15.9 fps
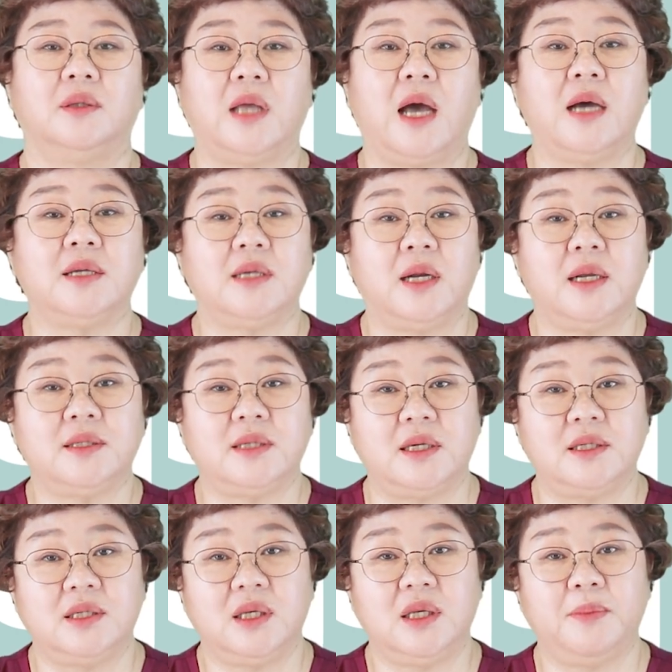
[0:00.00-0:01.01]
다 자란
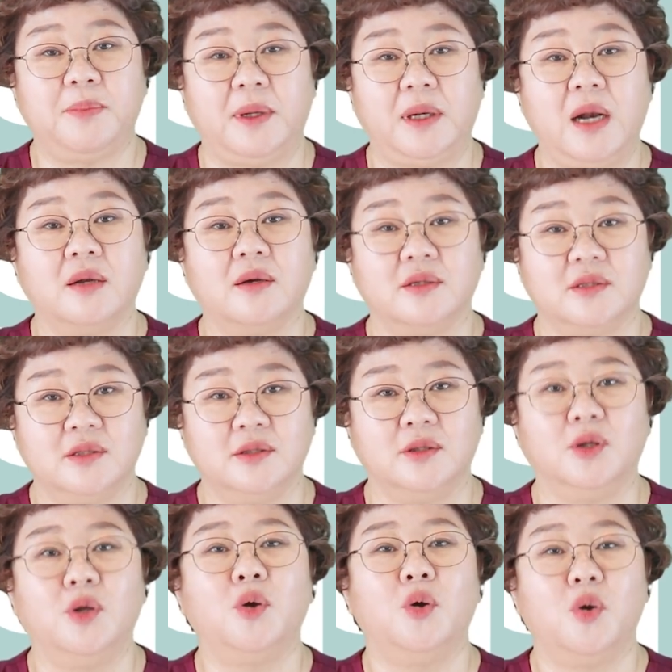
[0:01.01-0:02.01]
자식이 바라는
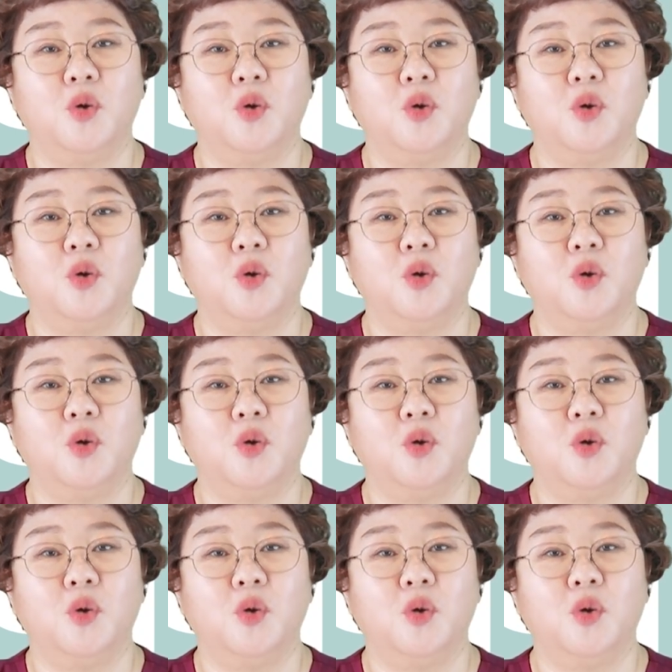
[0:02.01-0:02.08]
것은